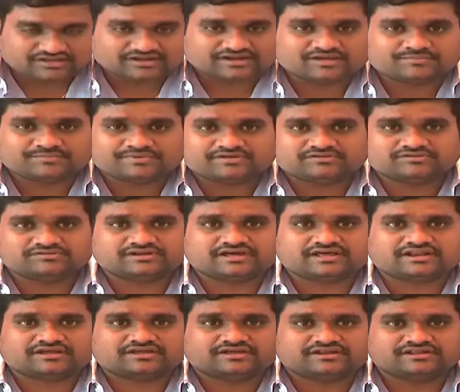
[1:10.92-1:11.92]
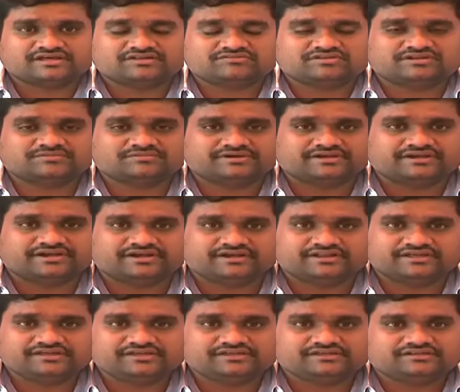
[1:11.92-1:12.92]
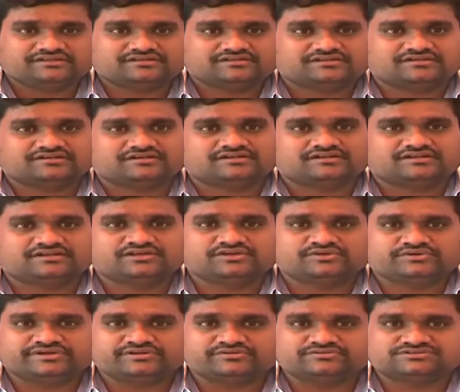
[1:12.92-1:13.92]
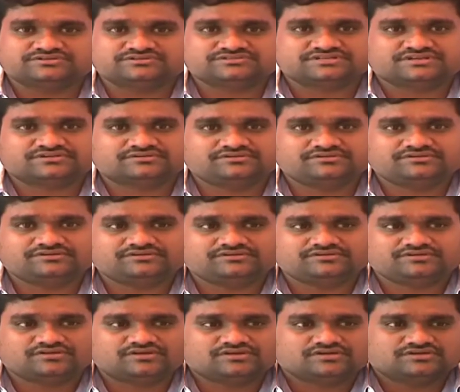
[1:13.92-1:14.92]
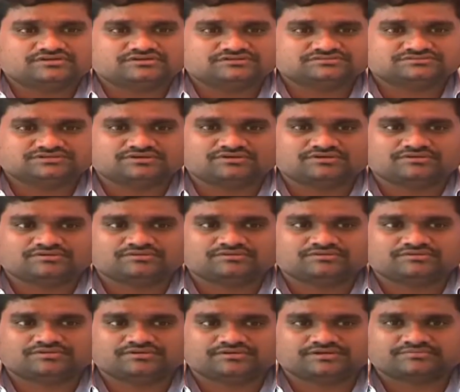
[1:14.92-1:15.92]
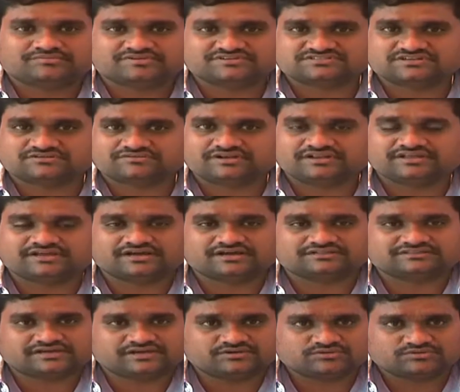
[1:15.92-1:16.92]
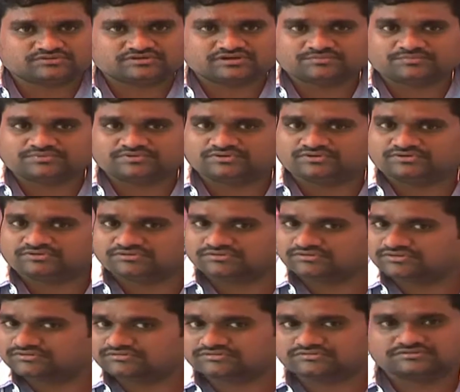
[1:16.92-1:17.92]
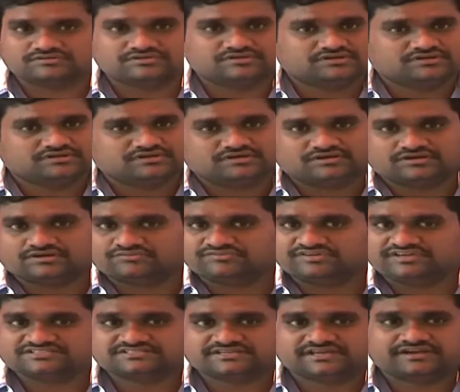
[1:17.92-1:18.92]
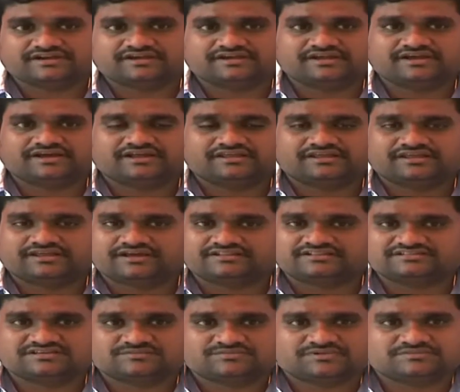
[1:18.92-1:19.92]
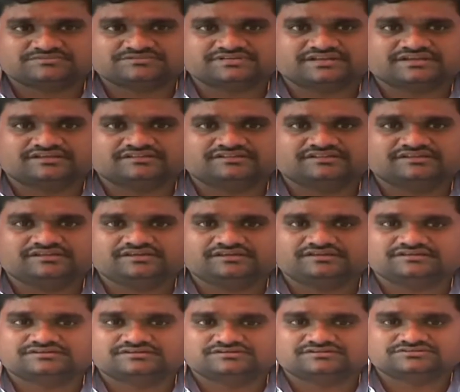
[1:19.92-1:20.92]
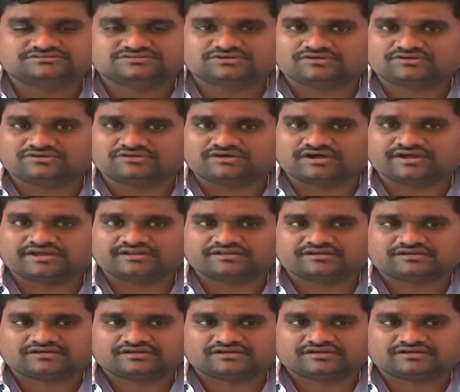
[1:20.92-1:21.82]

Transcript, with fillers: నా పేరు నారా ఎన్ఆర్ వీరంరెడ్డి అండి నేను యూకే నుంచి వచ్చాను సో ఫస్ట్ ఆఫ్ ఆల్ ఈ కథ అనుకున్నప్పుడు విఎస్కే రెడ్డి గారికి కథ చెప్పడం జరిగింది సో ఆయన